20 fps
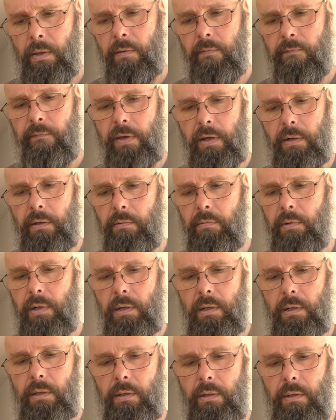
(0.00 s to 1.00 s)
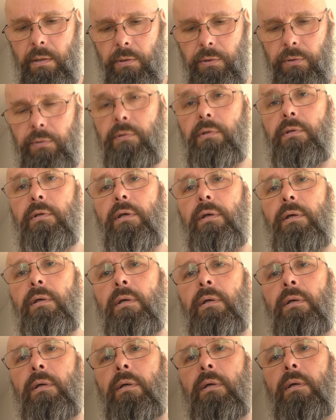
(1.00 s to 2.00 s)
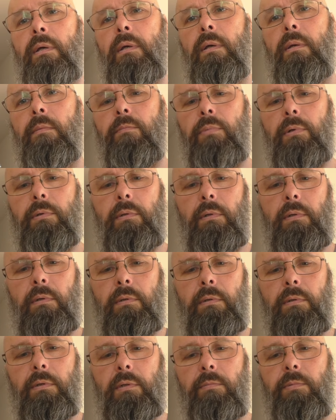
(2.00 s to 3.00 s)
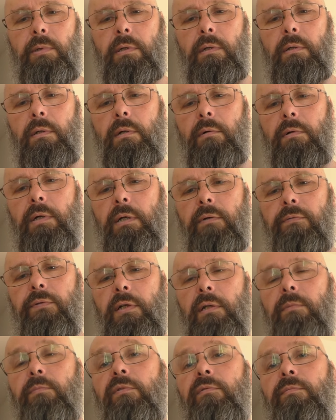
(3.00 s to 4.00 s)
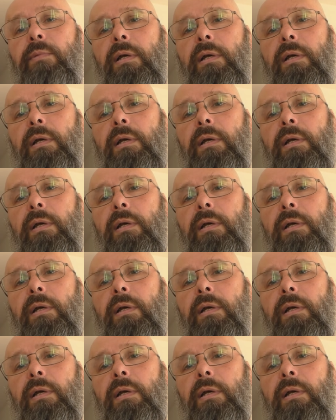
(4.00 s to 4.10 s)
wiertła szóstki, po to, żeby ten kołek wszedł mi w